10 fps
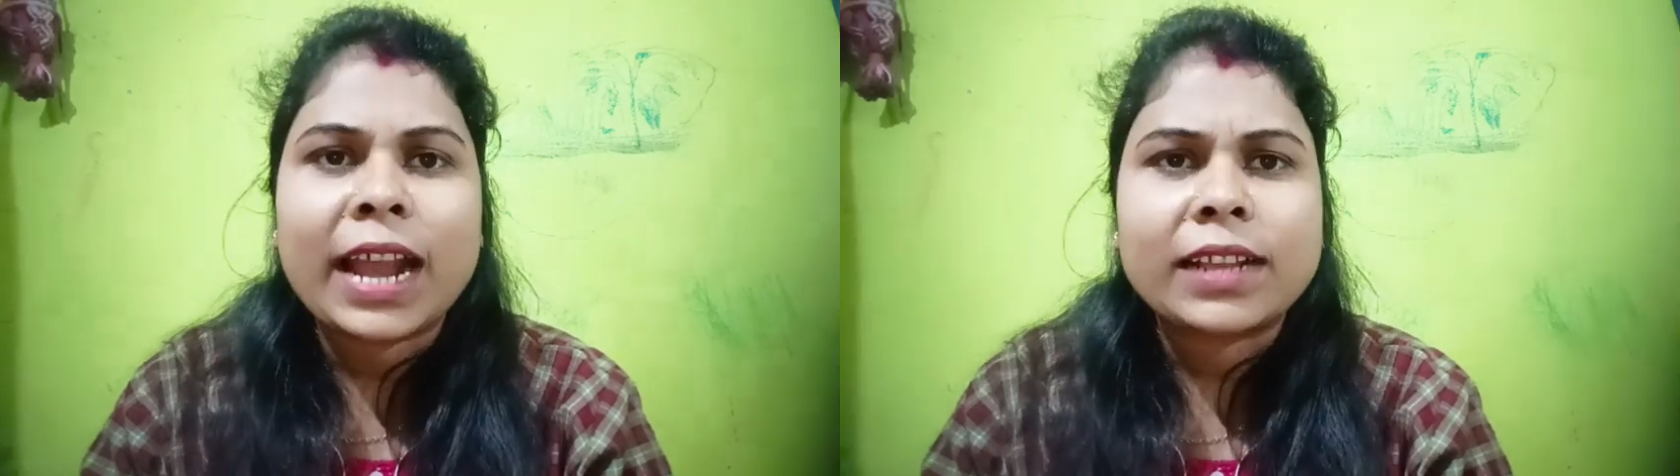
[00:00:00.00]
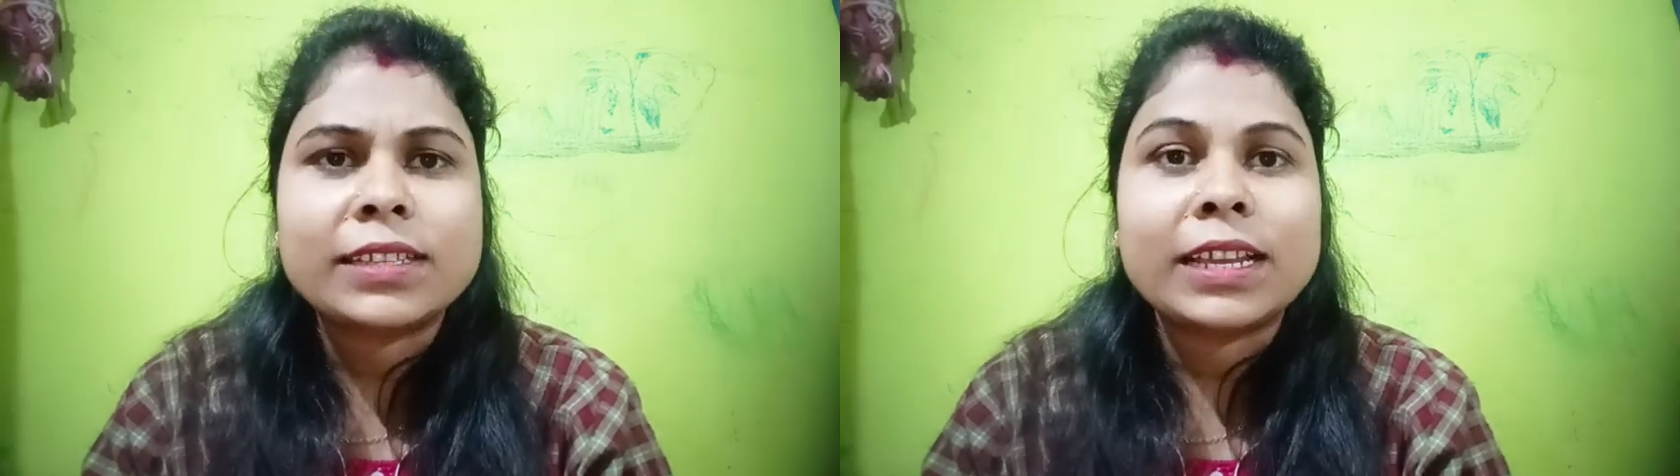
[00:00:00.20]

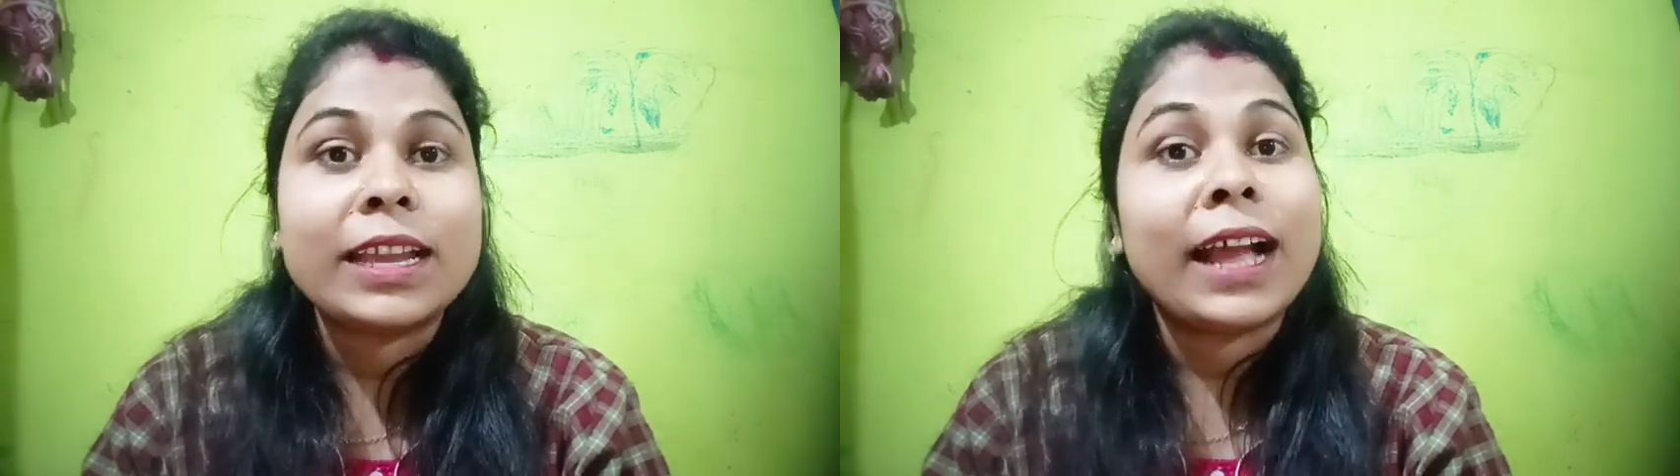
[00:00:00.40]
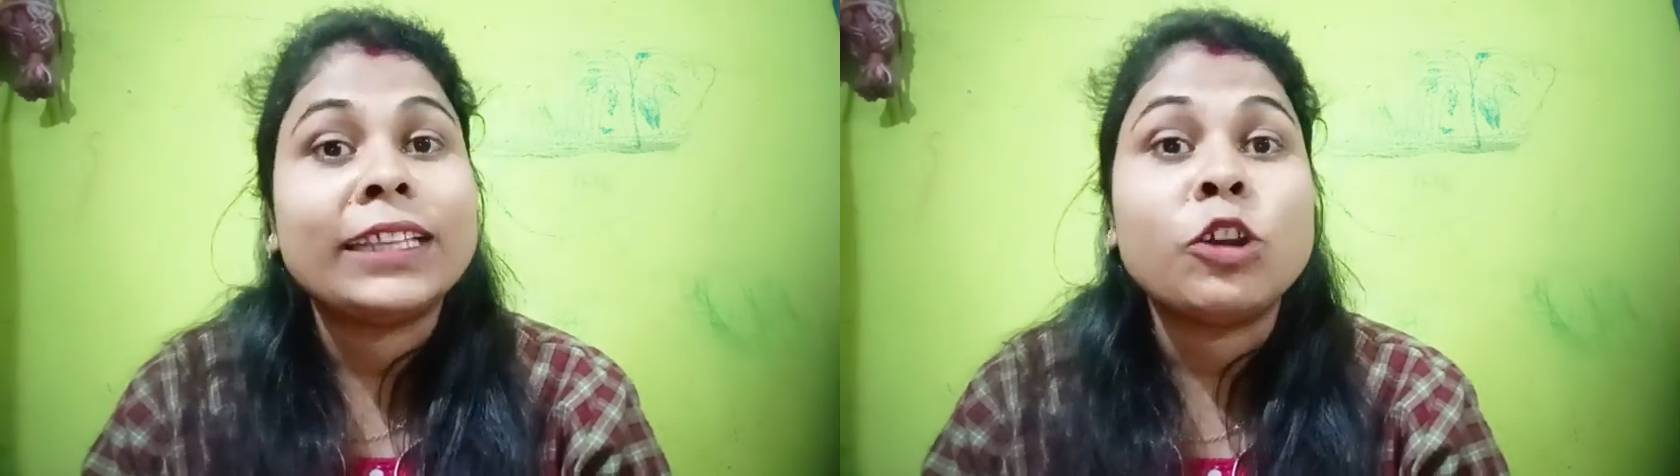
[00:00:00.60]
ডাকছে
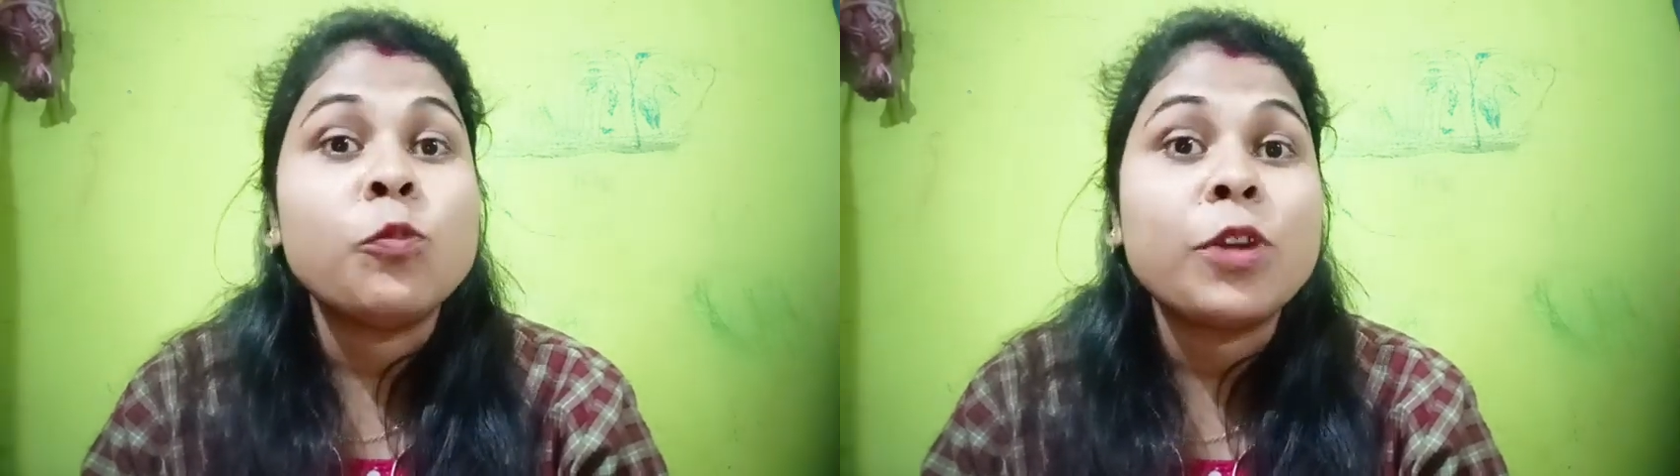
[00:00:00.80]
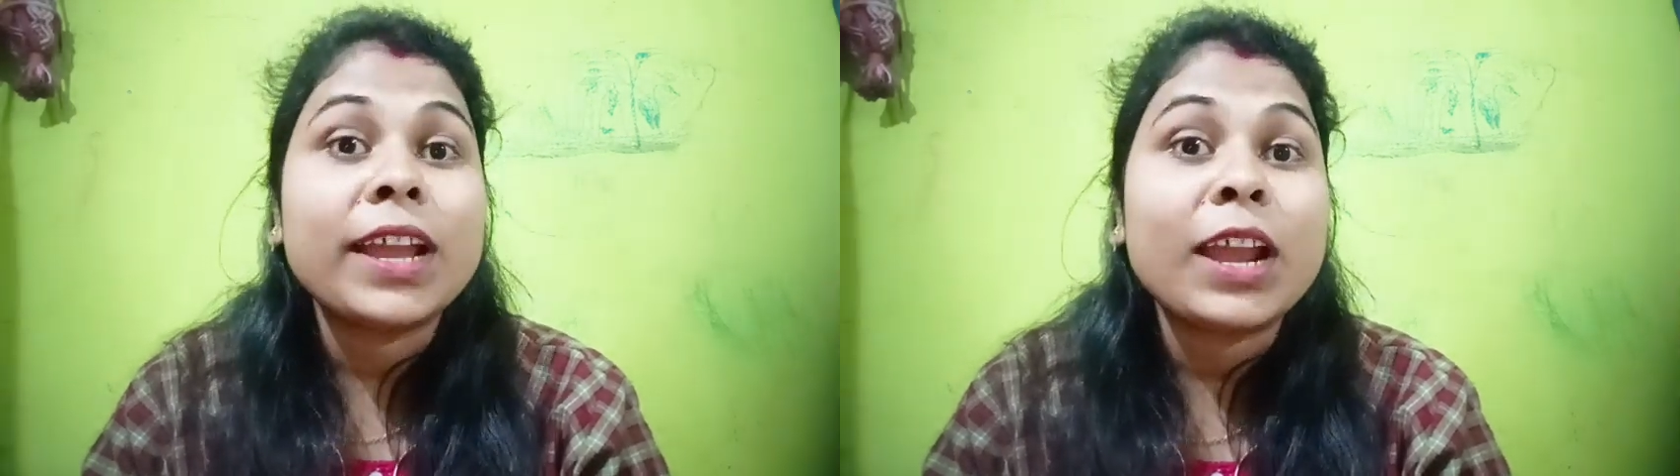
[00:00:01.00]
আচ্ছা
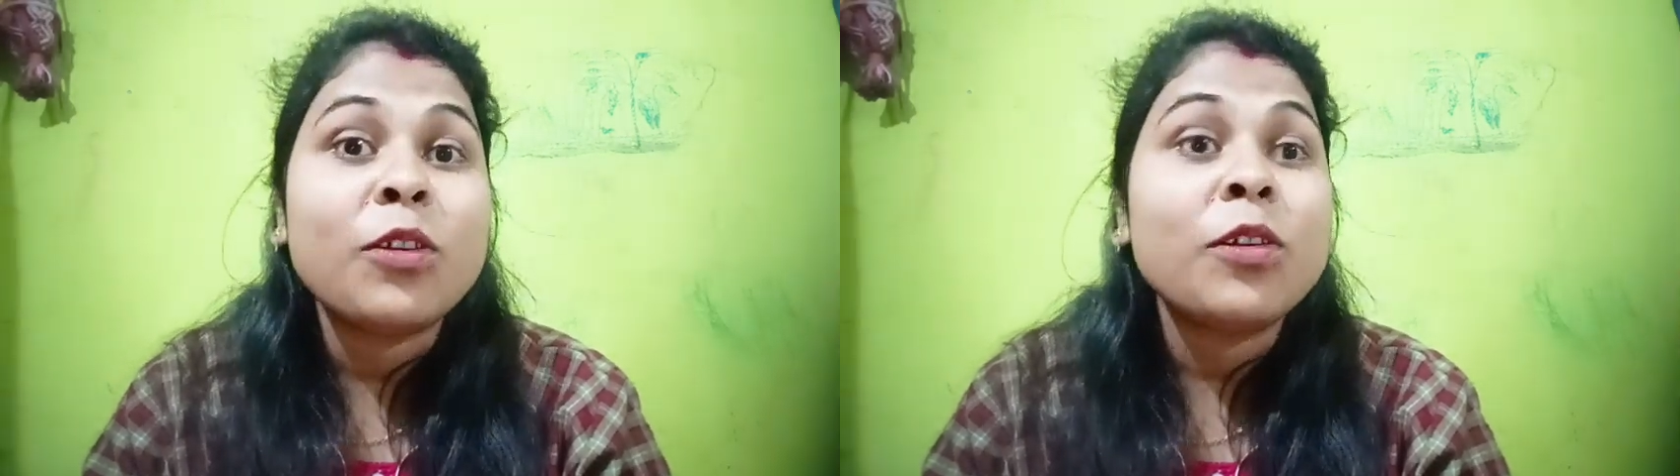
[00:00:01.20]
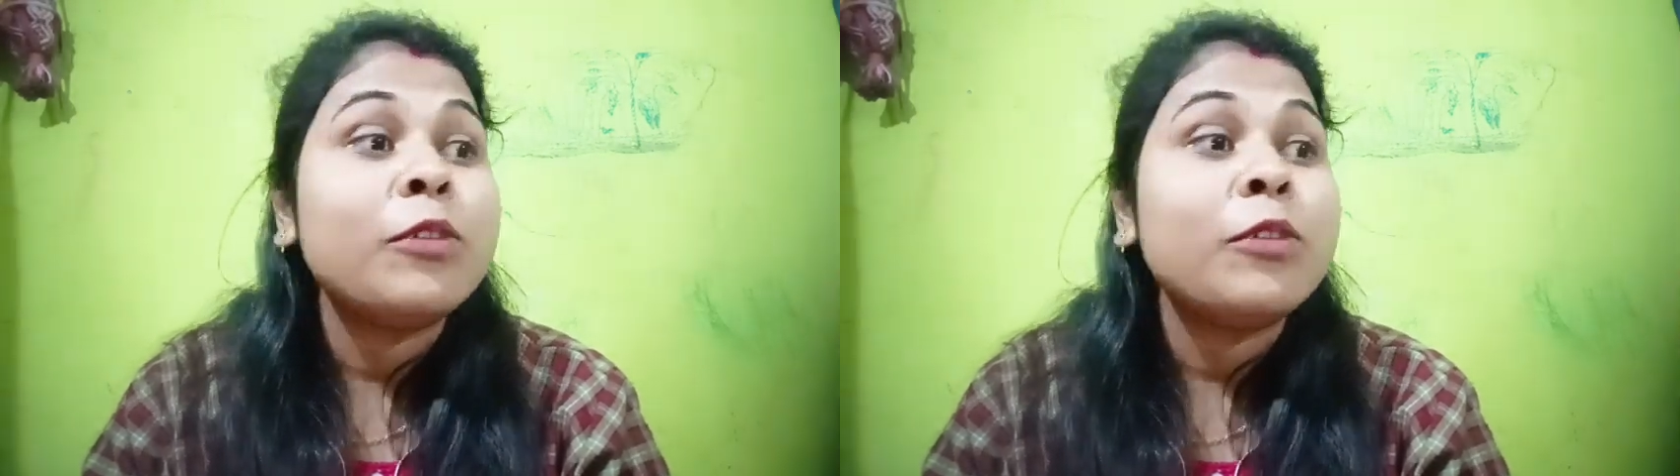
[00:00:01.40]
উপরে গেল